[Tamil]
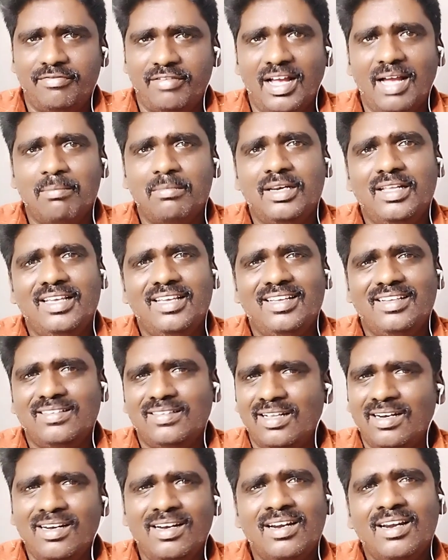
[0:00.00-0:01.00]
ஃபேமிலி
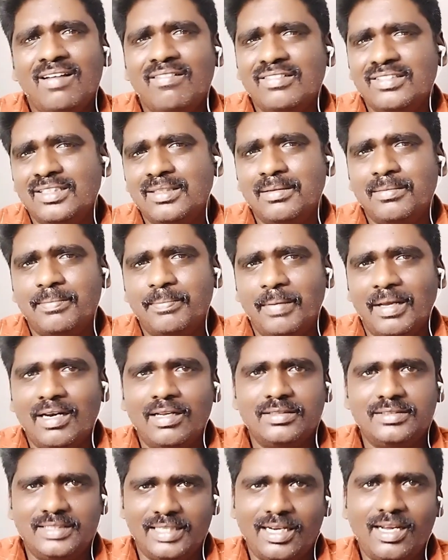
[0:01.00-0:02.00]
இதெல்லாம் வந்து
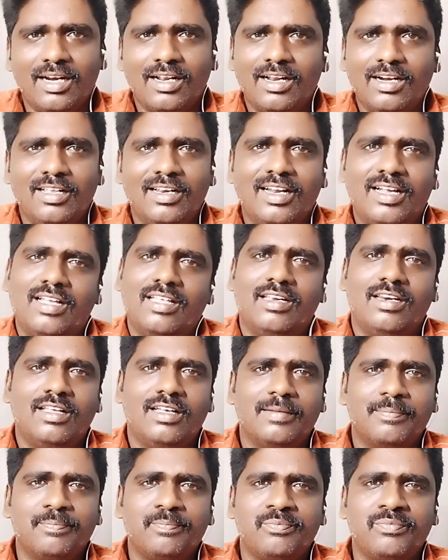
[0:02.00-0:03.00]
பல சிக்கல்கள்
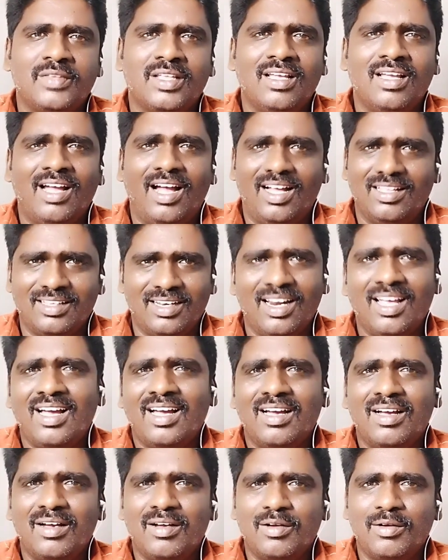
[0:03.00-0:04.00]
இருக்குதுல்ல
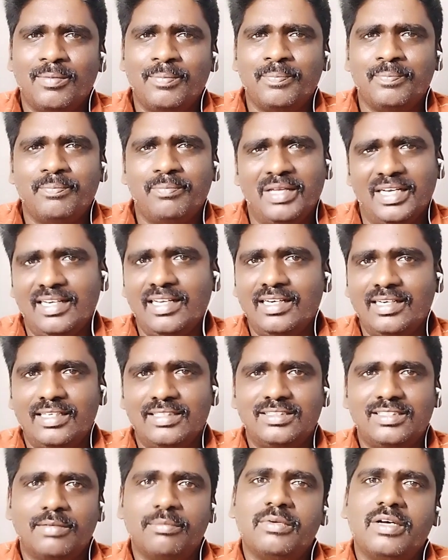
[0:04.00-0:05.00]
அதெல்லாம் பெரிய
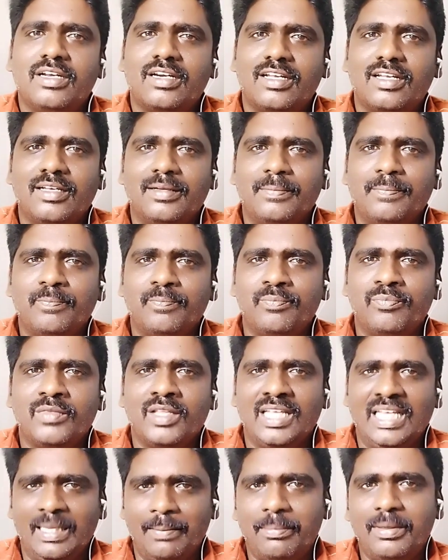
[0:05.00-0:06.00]
டிஸ்டர்பாக இருக்குது
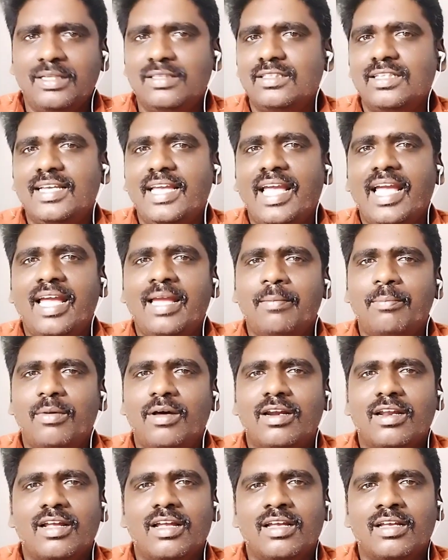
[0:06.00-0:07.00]
இப்போ இந்த ஏஐ
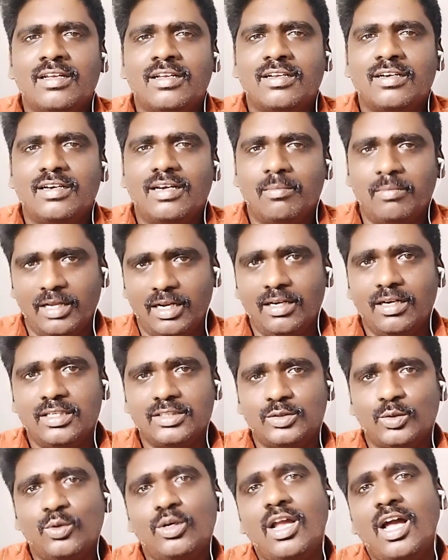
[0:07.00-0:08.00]
பாருங்கள் நம்ம என்ன
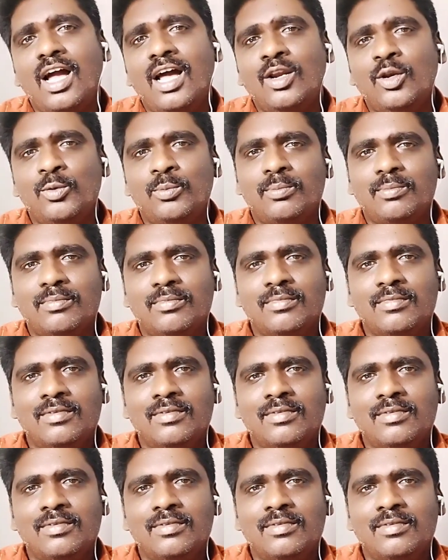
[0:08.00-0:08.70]
சொன்னாலும்